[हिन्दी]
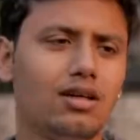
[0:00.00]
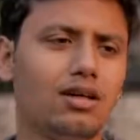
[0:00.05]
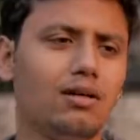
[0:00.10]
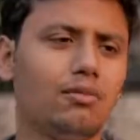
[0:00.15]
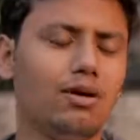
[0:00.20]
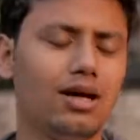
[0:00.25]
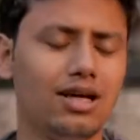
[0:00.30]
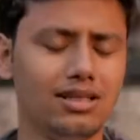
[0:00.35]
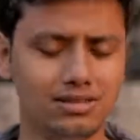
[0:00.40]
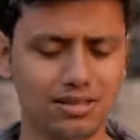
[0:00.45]
अरे
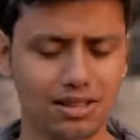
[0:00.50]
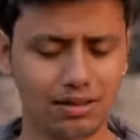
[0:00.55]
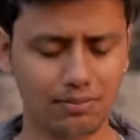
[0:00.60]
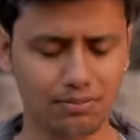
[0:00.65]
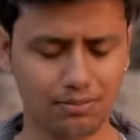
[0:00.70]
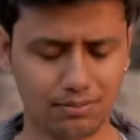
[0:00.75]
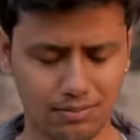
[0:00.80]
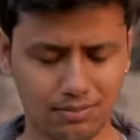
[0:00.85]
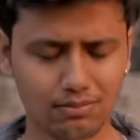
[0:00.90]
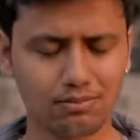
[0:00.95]
भाई साहब
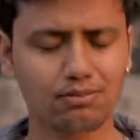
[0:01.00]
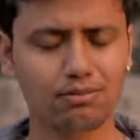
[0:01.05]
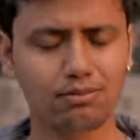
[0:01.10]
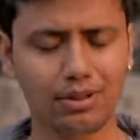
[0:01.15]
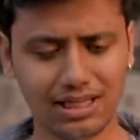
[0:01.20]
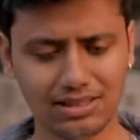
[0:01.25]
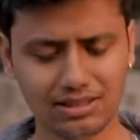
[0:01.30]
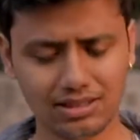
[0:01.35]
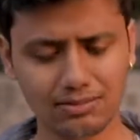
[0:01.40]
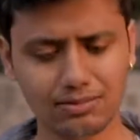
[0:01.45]

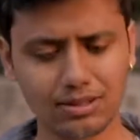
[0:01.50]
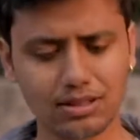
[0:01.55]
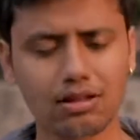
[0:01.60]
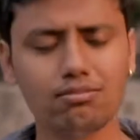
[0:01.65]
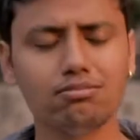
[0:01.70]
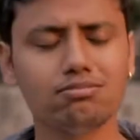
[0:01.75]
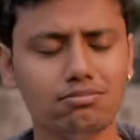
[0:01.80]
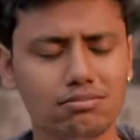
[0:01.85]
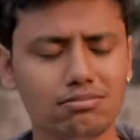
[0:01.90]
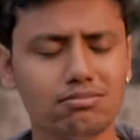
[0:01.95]
बहन जी
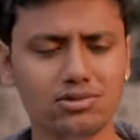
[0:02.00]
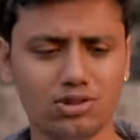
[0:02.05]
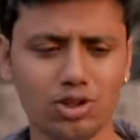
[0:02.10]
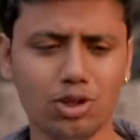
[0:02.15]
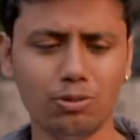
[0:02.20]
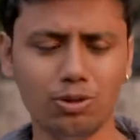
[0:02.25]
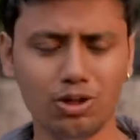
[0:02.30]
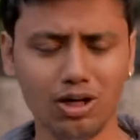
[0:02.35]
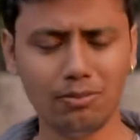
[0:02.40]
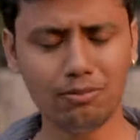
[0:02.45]
मतलब
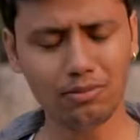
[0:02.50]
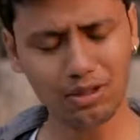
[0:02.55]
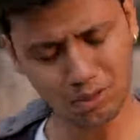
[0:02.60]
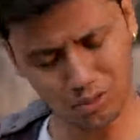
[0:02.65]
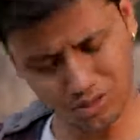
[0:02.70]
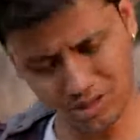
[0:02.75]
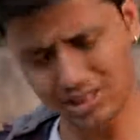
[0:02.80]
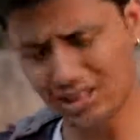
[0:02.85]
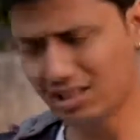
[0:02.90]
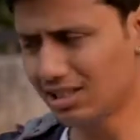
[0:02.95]
जो भी हो मैं
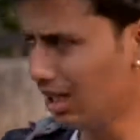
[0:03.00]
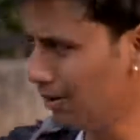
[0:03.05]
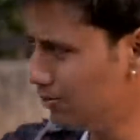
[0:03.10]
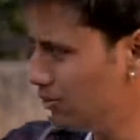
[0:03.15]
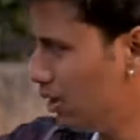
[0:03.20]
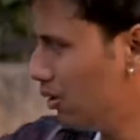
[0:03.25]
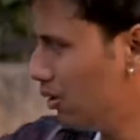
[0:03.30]
कुछ नहीं लेता आप